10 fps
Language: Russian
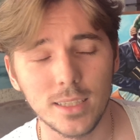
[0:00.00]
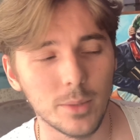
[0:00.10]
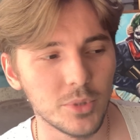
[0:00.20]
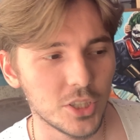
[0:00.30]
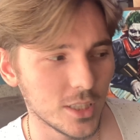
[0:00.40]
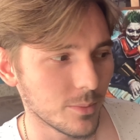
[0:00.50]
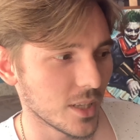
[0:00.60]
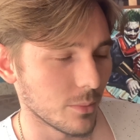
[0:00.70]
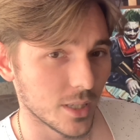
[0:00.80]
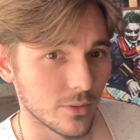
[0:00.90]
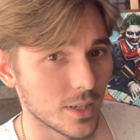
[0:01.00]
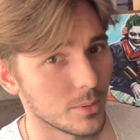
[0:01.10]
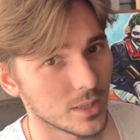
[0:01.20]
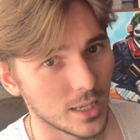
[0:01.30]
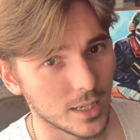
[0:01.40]
напишите мне об этом в
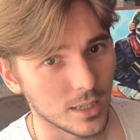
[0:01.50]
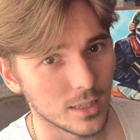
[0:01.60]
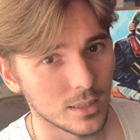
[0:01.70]
комментариях.